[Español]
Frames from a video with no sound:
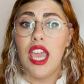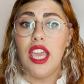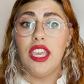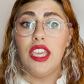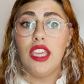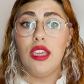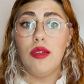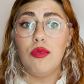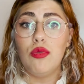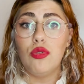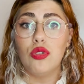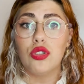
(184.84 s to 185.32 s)

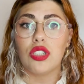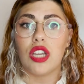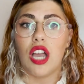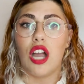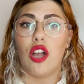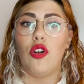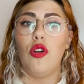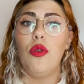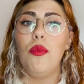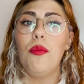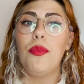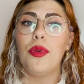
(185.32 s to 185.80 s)
y busca
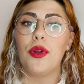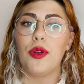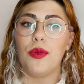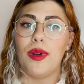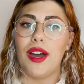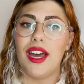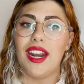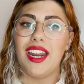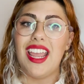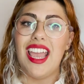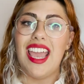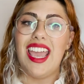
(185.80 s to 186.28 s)

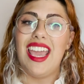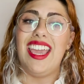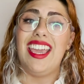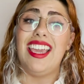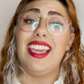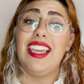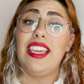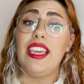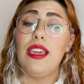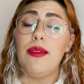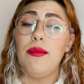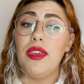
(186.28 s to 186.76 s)
comprobar
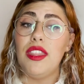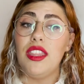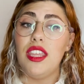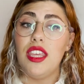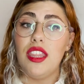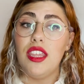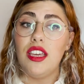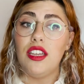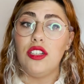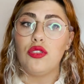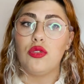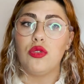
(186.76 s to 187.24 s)
en qué
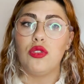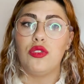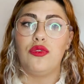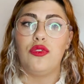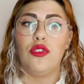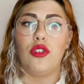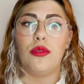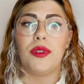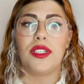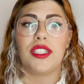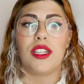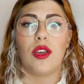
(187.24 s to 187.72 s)
medida sus
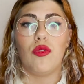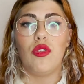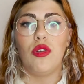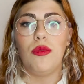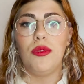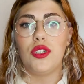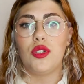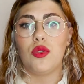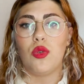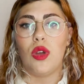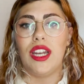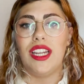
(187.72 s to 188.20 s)
formas
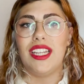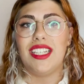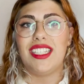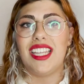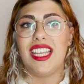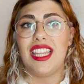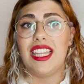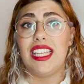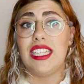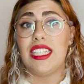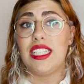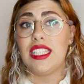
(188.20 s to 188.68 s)
audiovisuales se
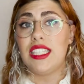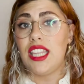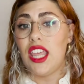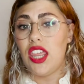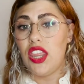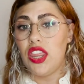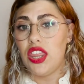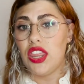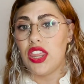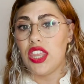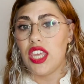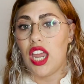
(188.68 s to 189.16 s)

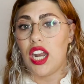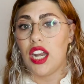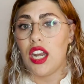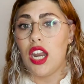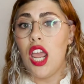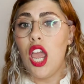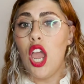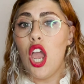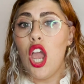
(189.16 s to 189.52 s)
distancian,